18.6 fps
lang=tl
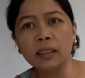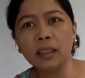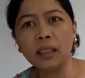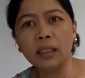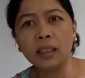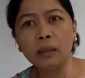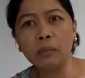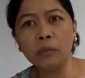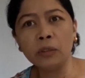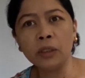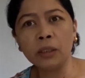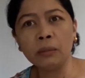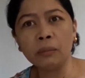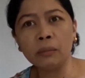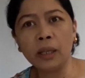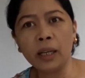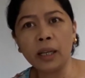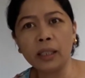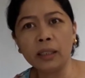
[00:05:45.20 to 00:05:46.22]
Kala mo
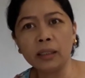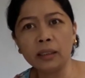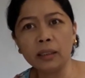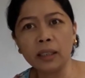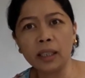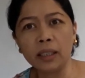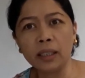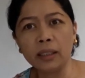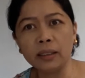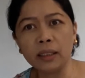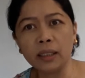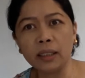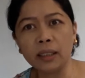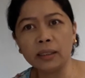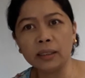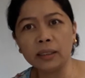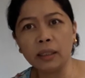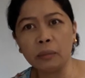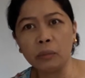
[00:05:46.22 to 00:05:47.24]
naman,
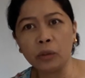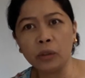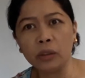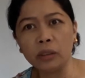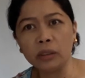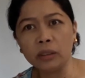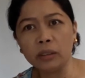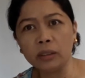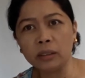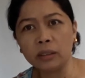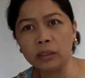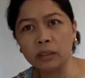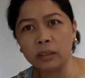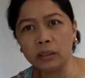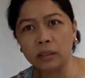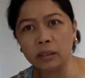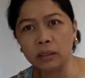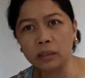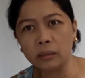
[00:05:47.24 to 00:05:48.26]
kaganda-ganda mo.
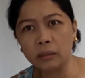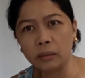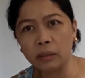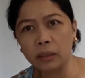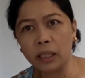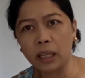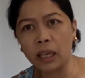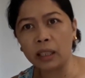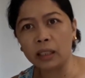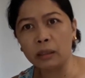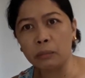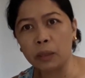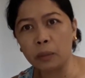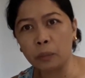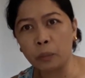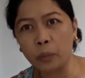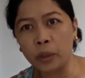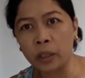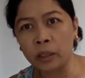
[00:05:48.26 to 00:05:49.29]
Wala ka
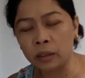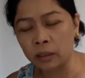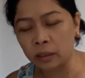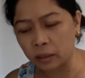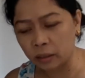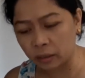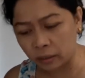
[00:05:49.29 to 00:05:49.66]
namang kwet